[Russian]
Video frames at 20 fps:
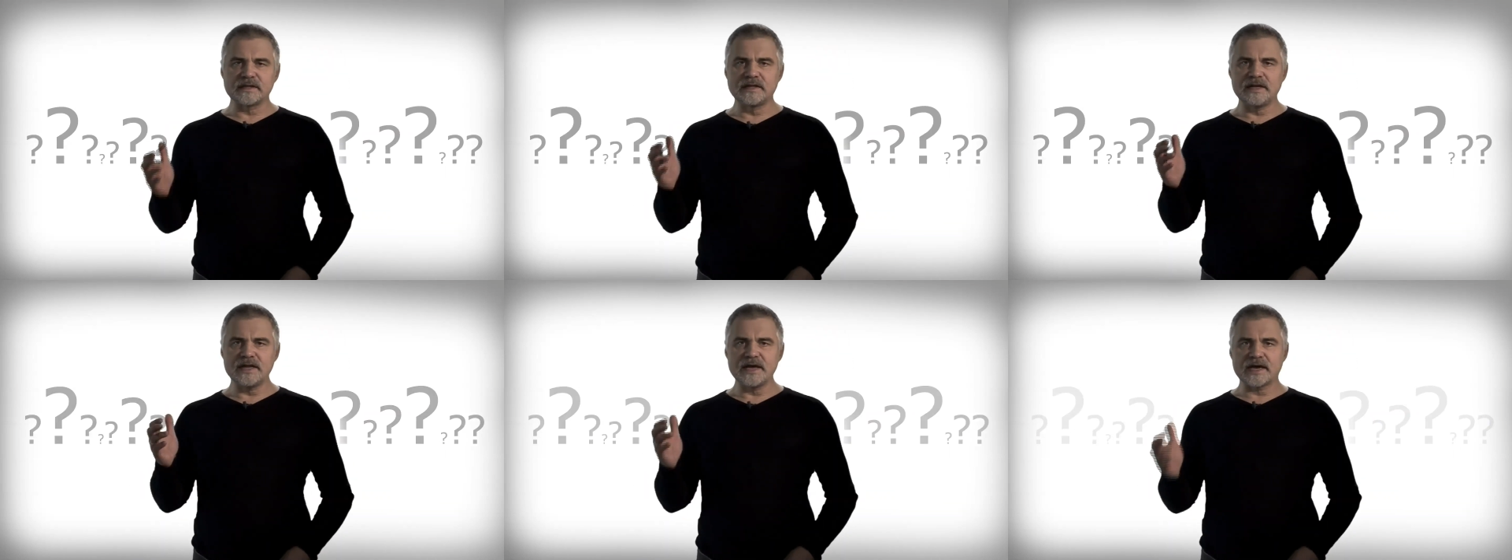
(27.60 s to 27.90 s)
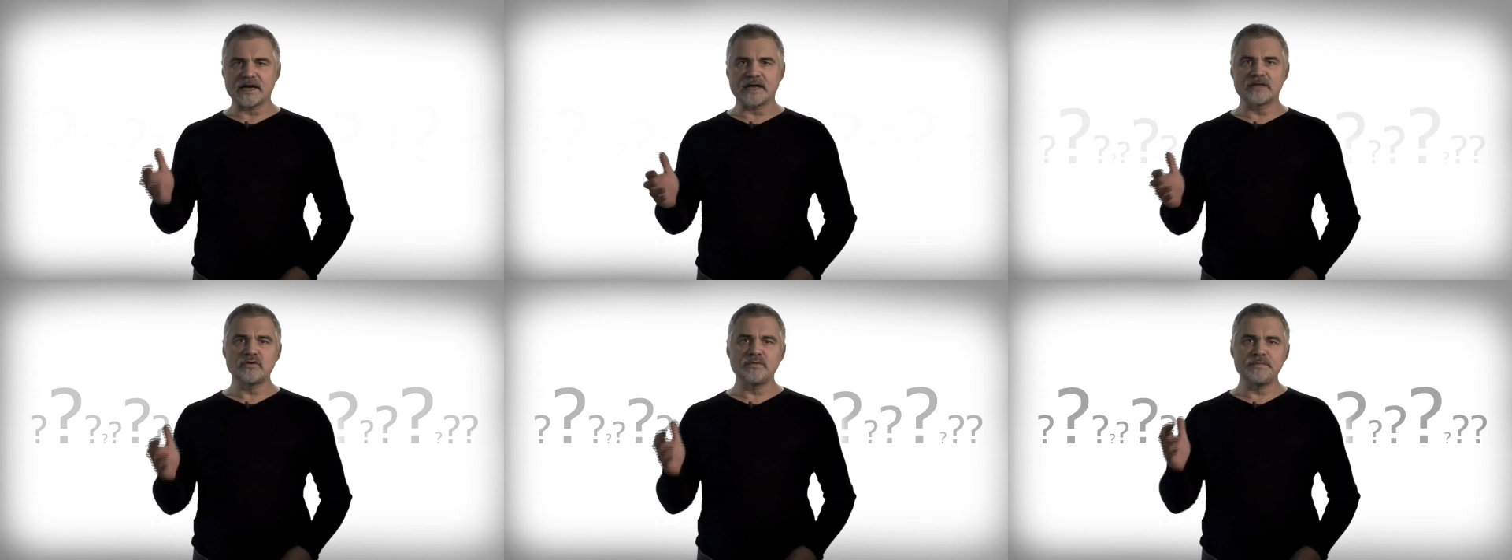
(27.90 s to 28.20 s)
для
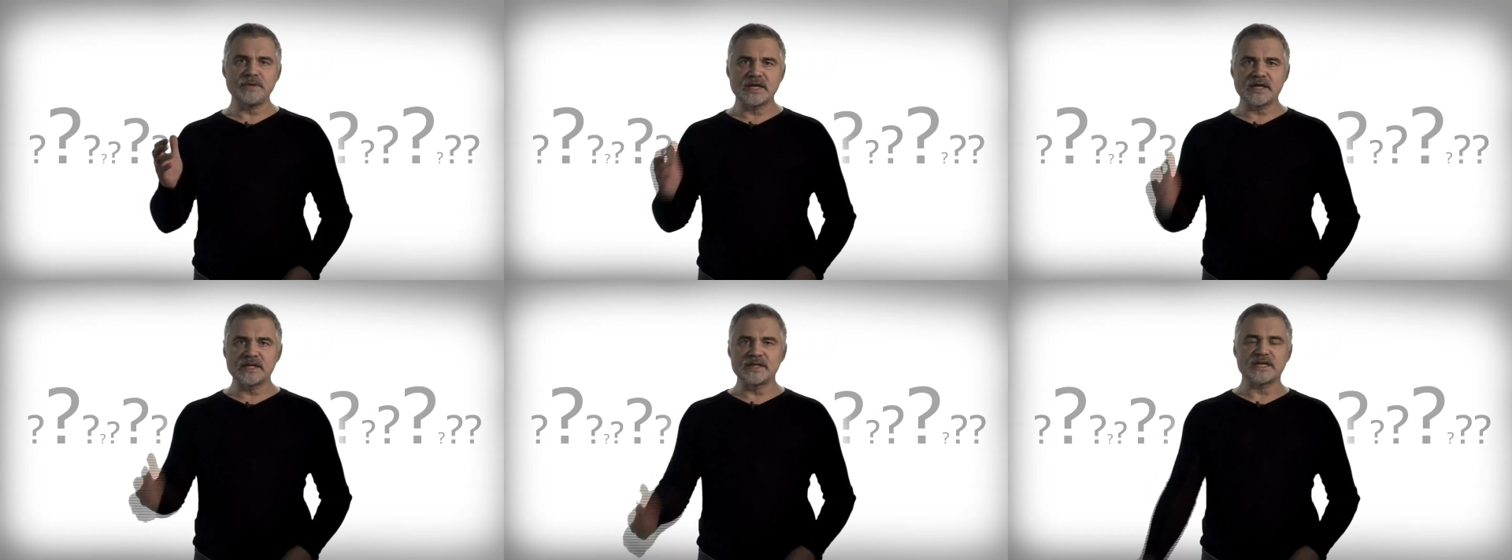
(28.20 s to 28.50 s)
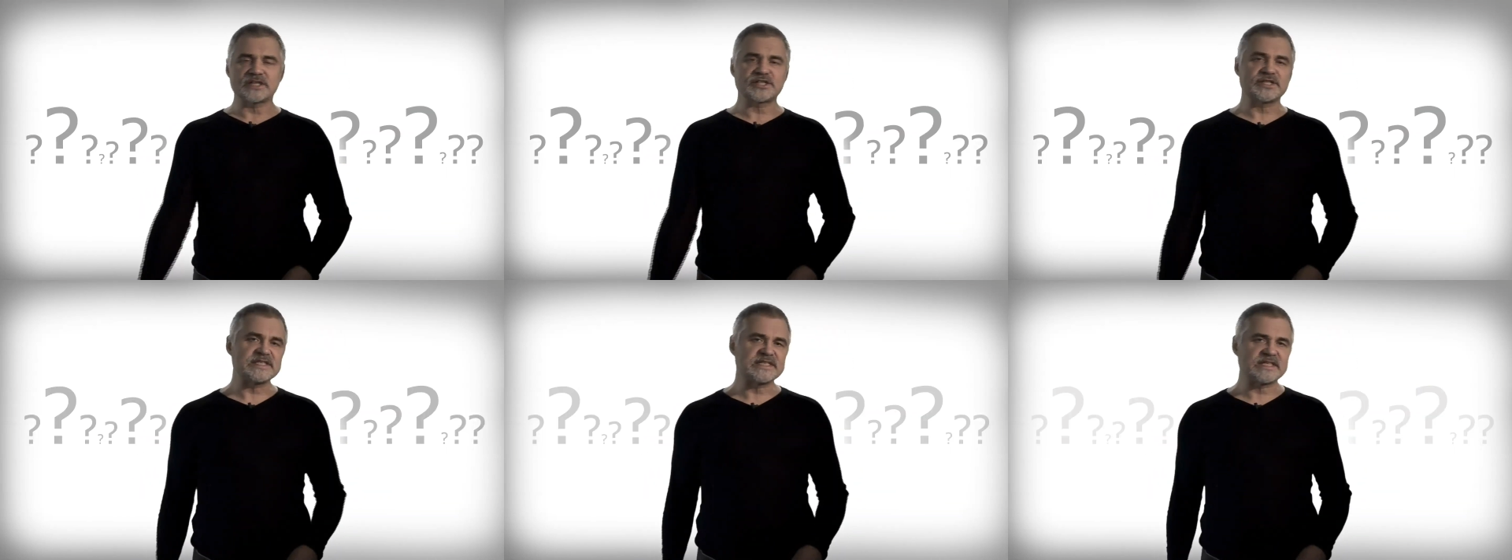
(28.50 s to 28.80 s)
экономики
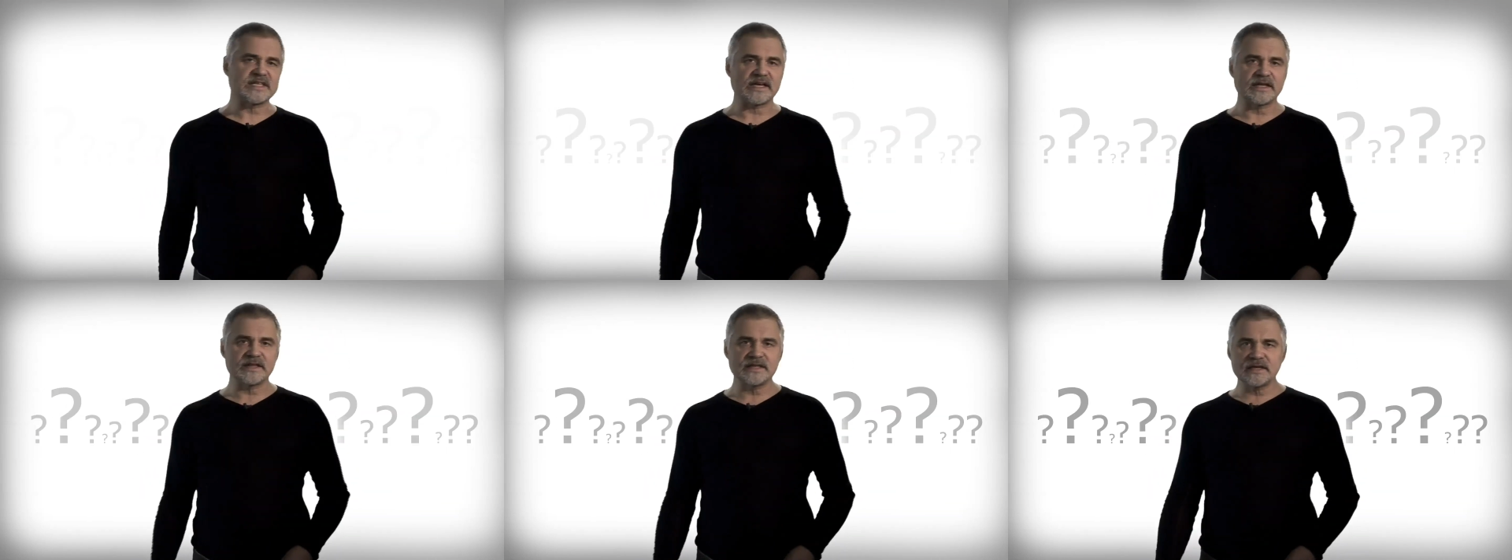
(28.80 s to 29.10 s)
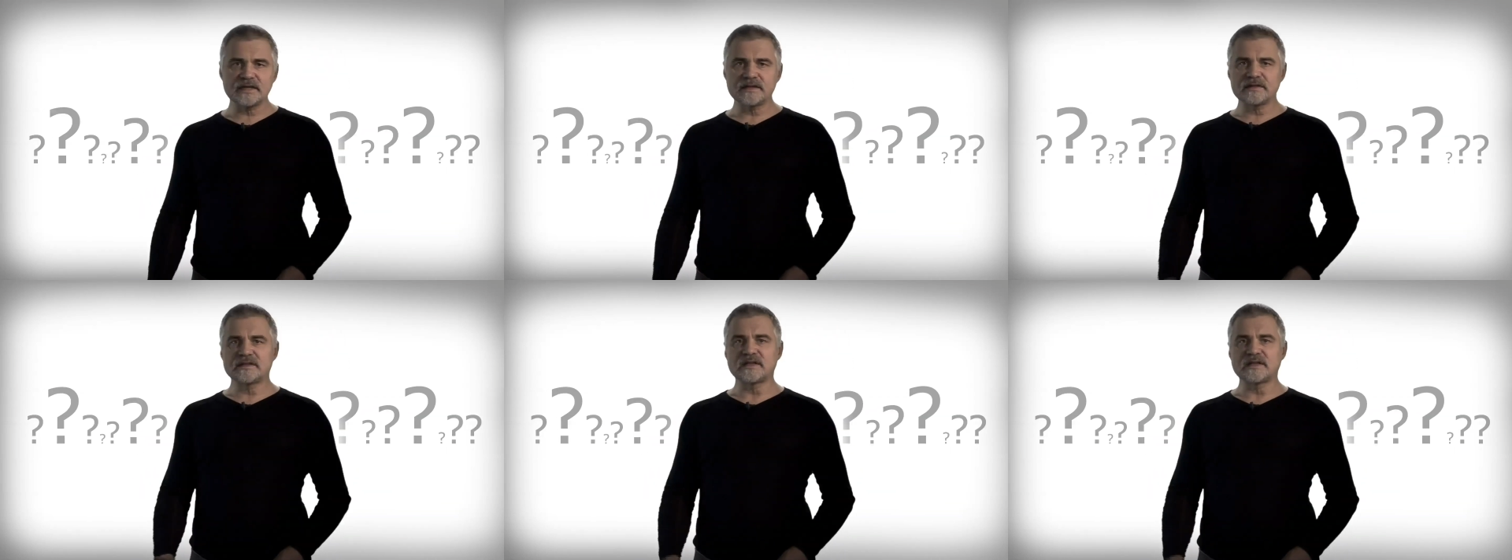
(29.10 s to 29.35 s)
нашей страны